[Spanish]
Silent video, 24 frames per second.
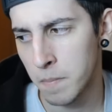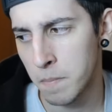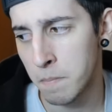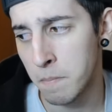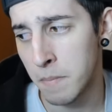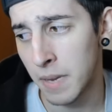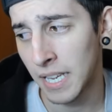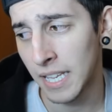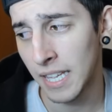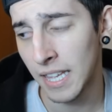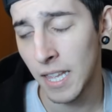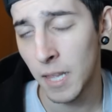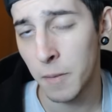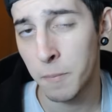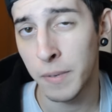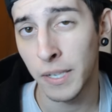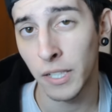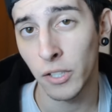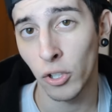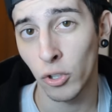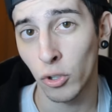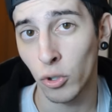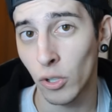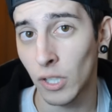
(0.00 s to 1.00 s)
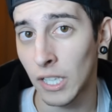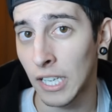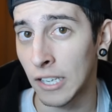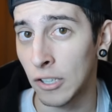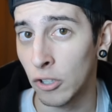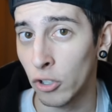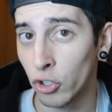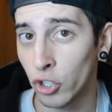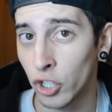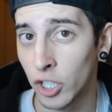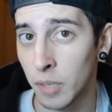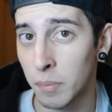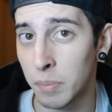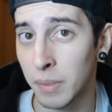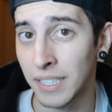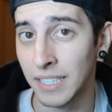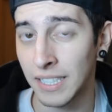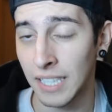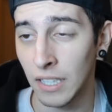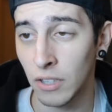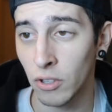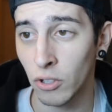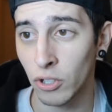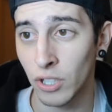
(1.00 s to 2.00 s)
Me quedé despierto toda la noche
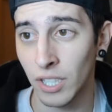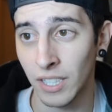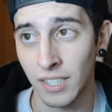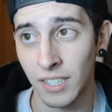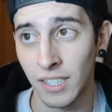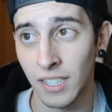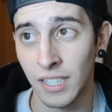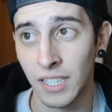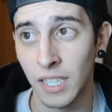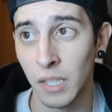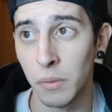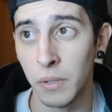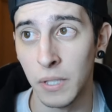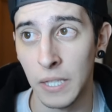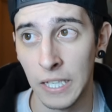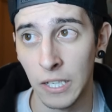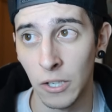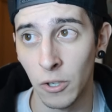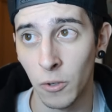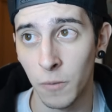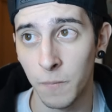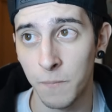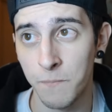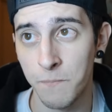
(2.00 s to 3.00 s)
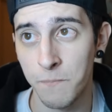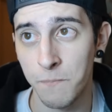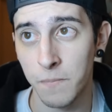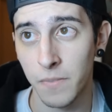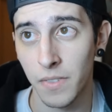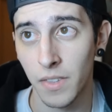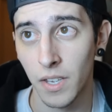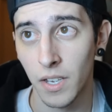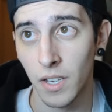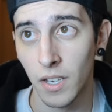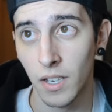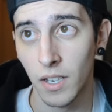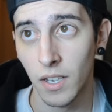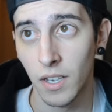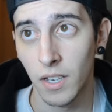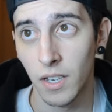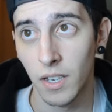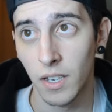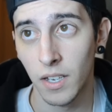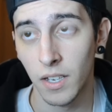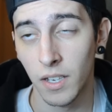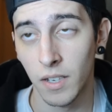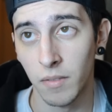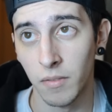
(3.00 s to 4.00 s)
pensando si hacer este video.
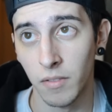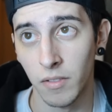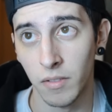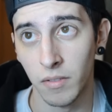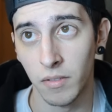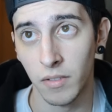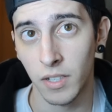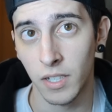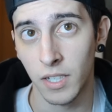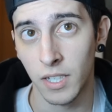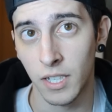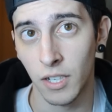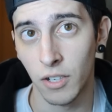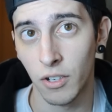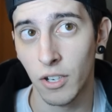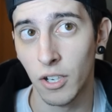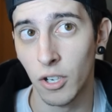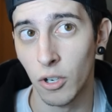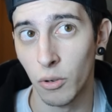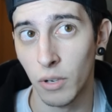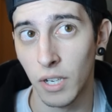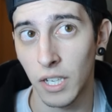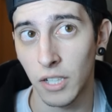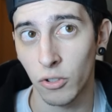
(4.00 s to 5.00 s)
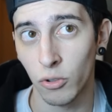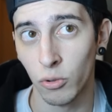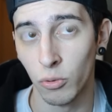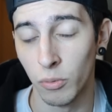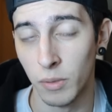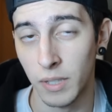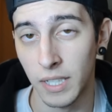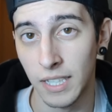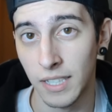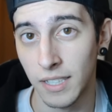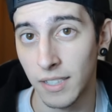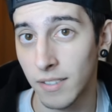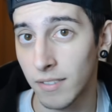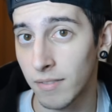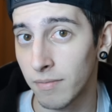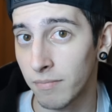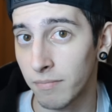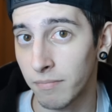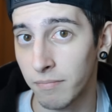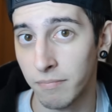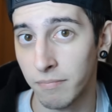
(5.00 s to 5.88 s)
Creo que lo voy a subir.